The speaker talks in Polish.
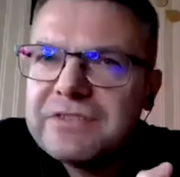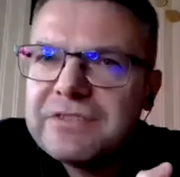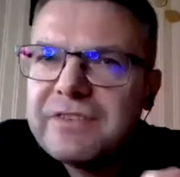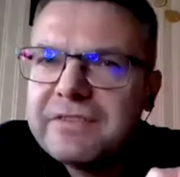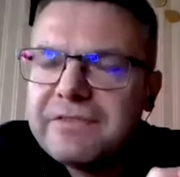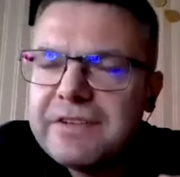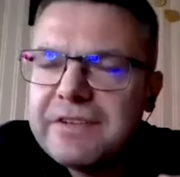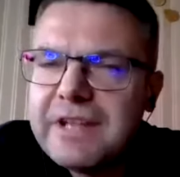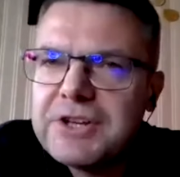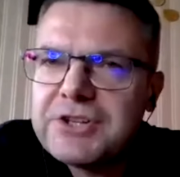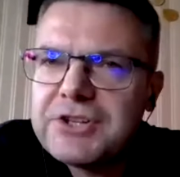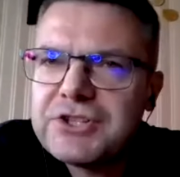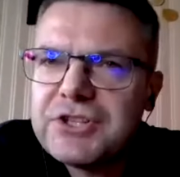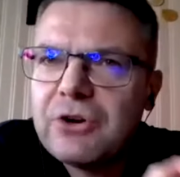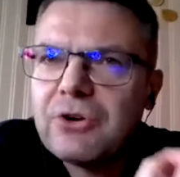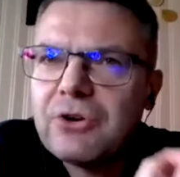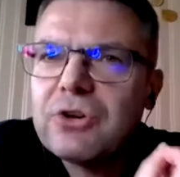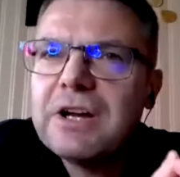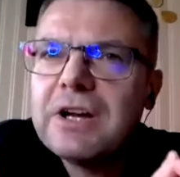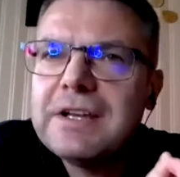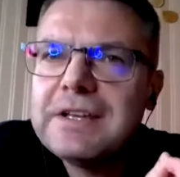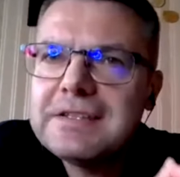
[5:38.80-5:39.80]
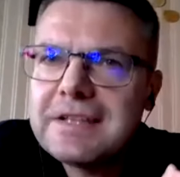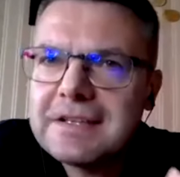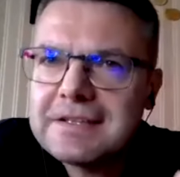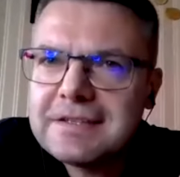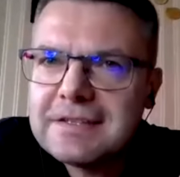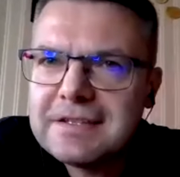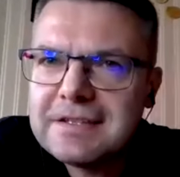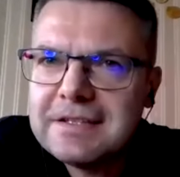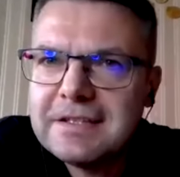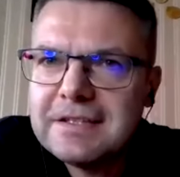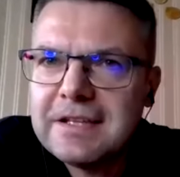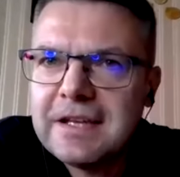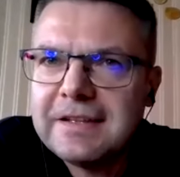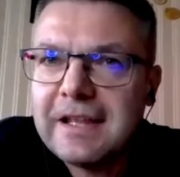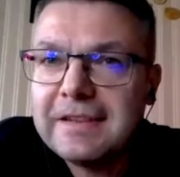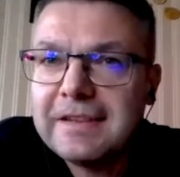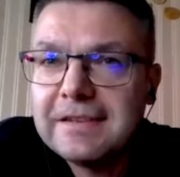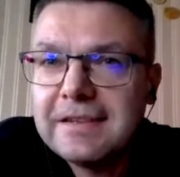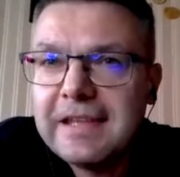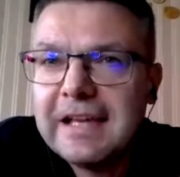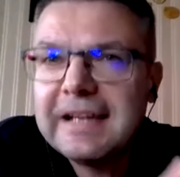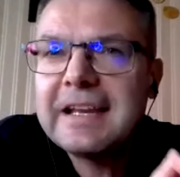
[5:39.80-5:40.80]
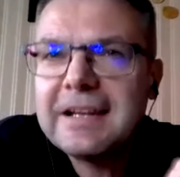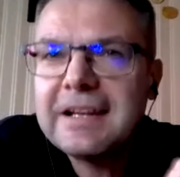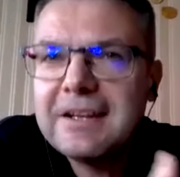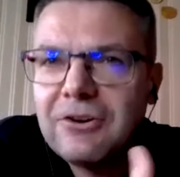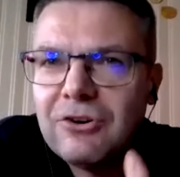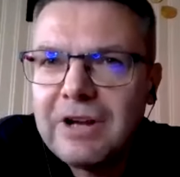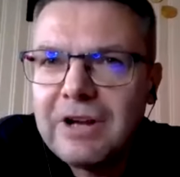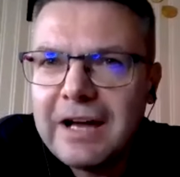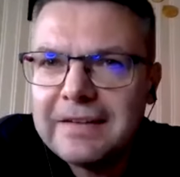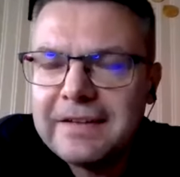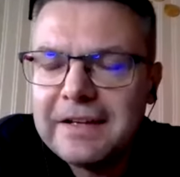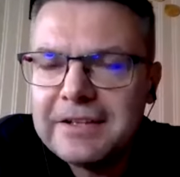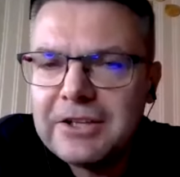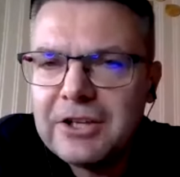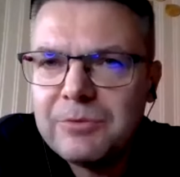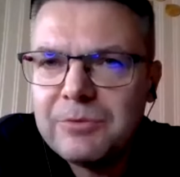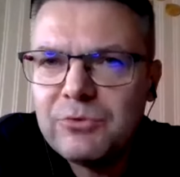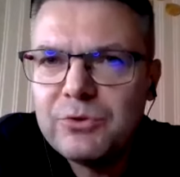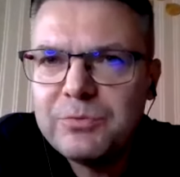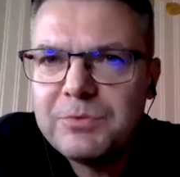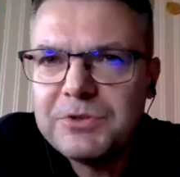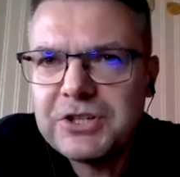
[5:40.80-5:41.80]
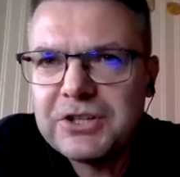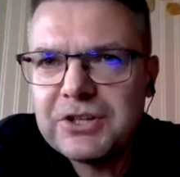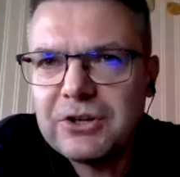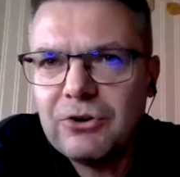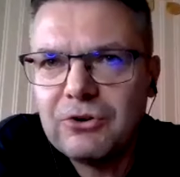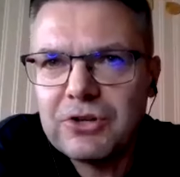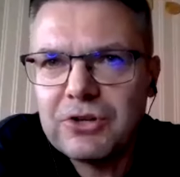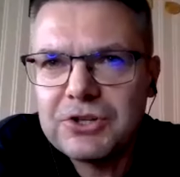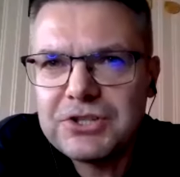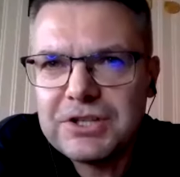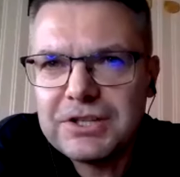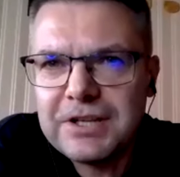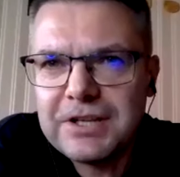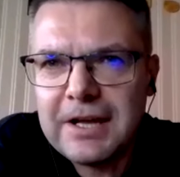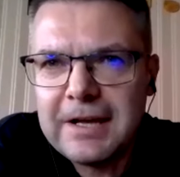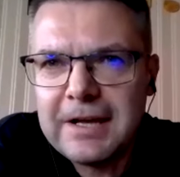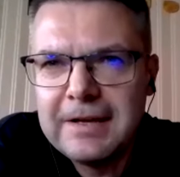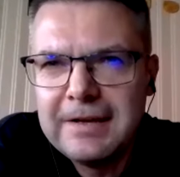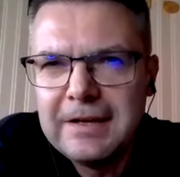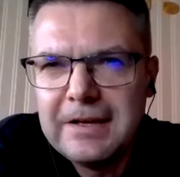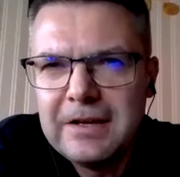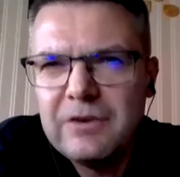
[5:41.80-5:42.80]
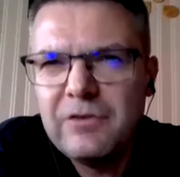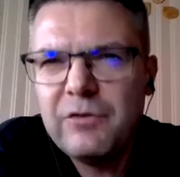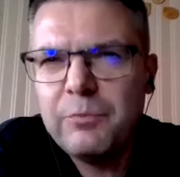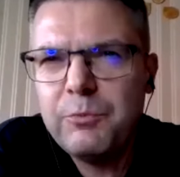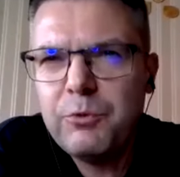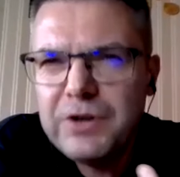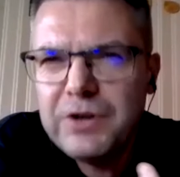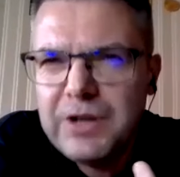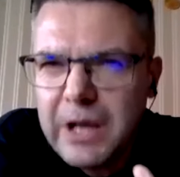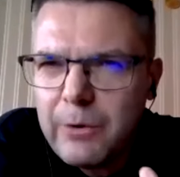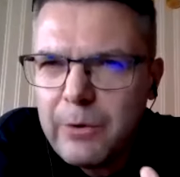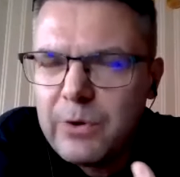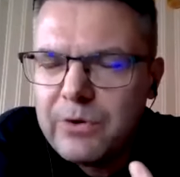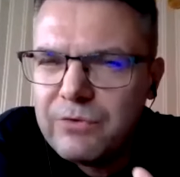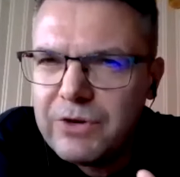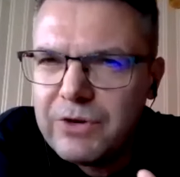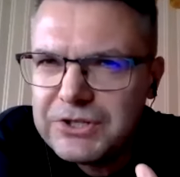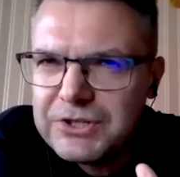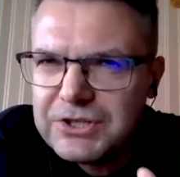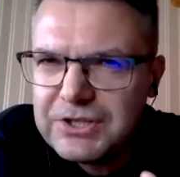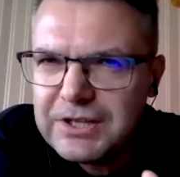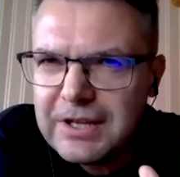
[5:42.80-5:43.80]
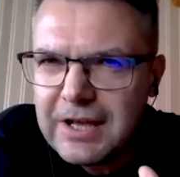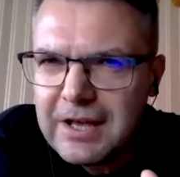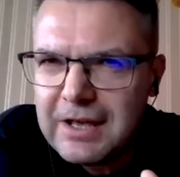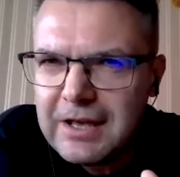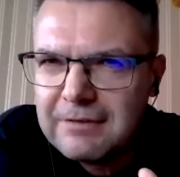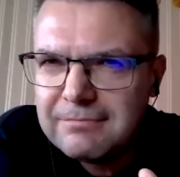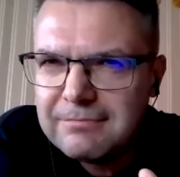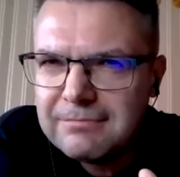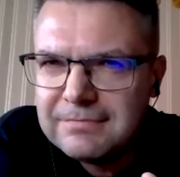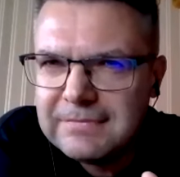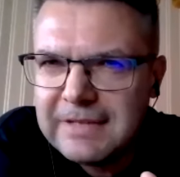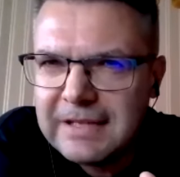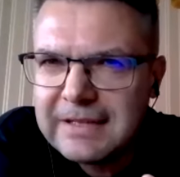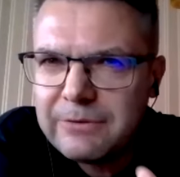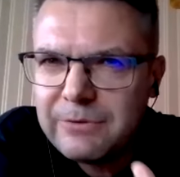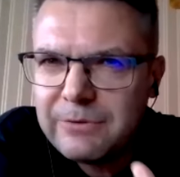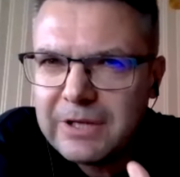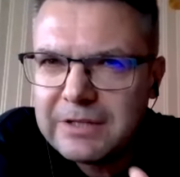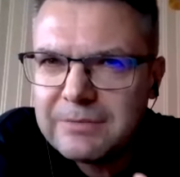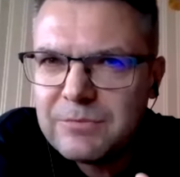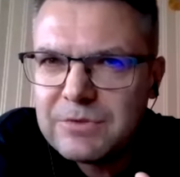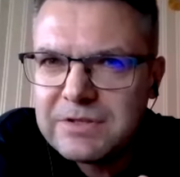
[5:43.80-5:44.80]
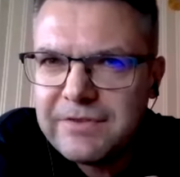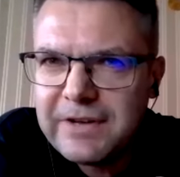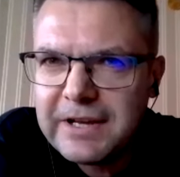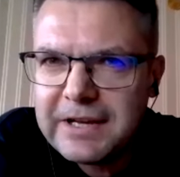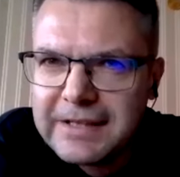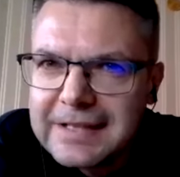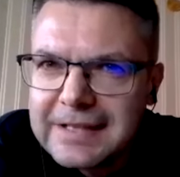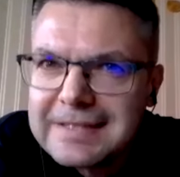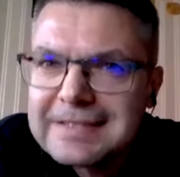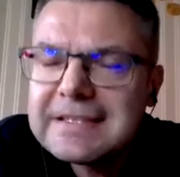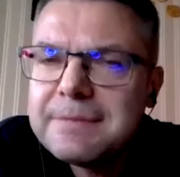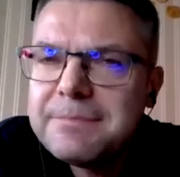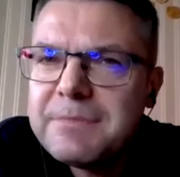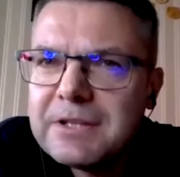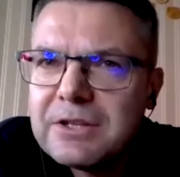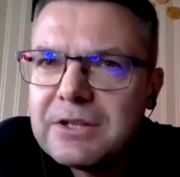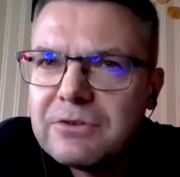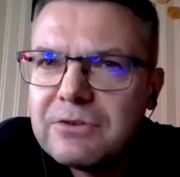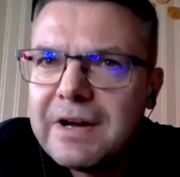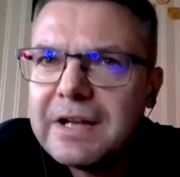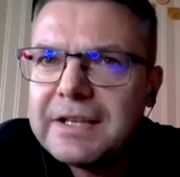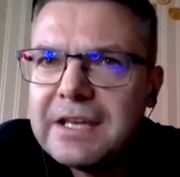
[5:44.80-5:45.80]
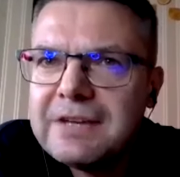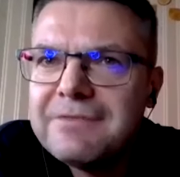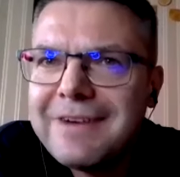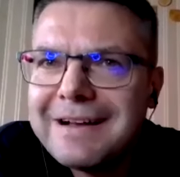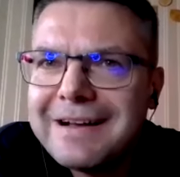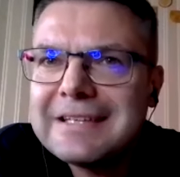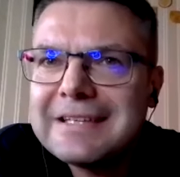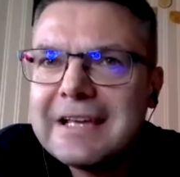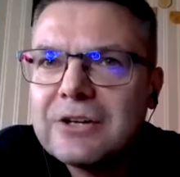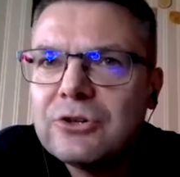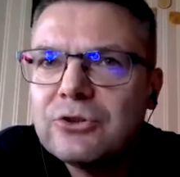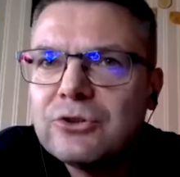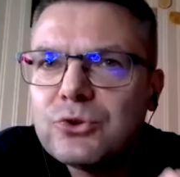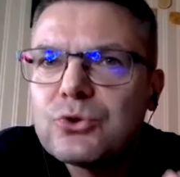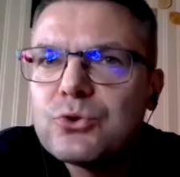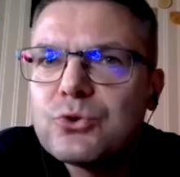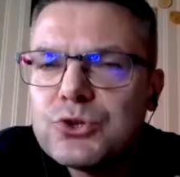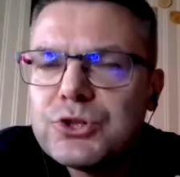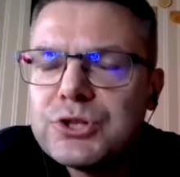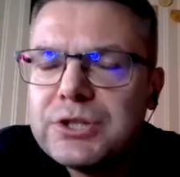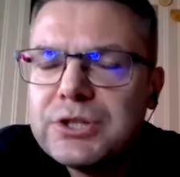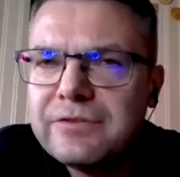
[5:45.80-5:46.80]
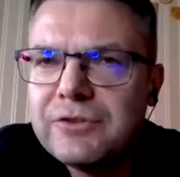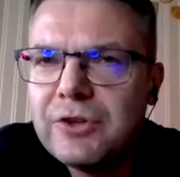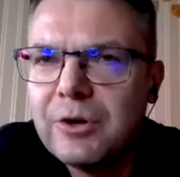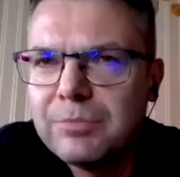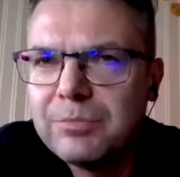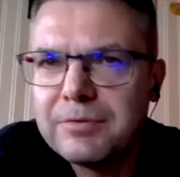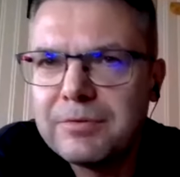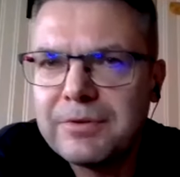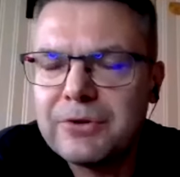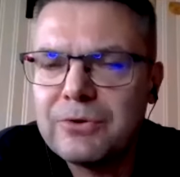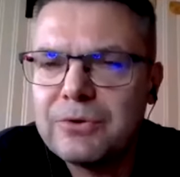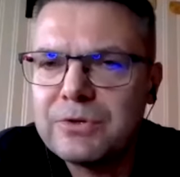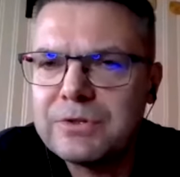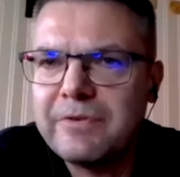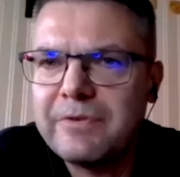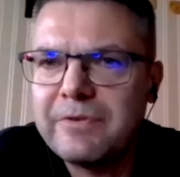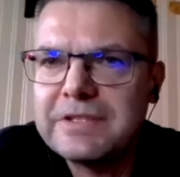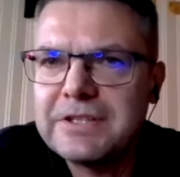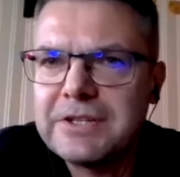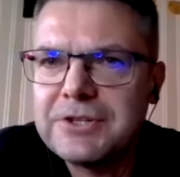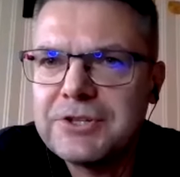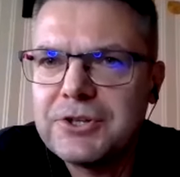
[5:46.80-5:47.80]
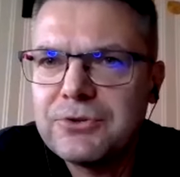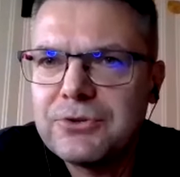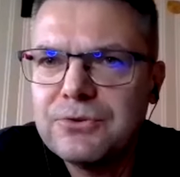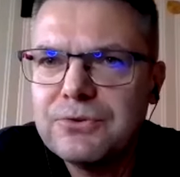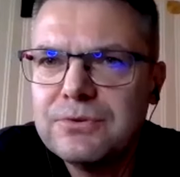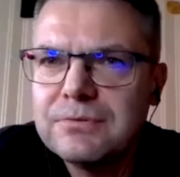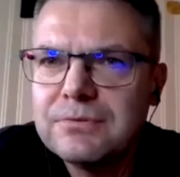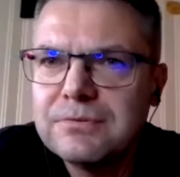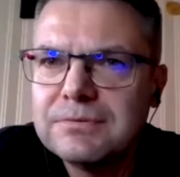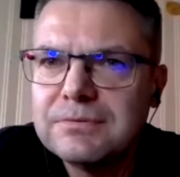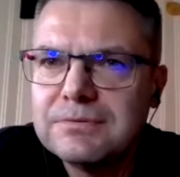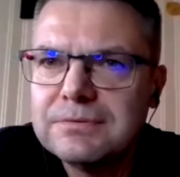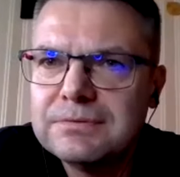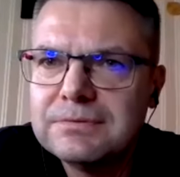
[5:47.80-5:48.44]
wasze wewnętrzne, organizacyjne, ta degrengolada, nie bójmy się tego określenia, wpłynęły właśnie na, na tę atmosferę, na scementowanie was jako drużyny w dobrym tego słowa znaczeniu?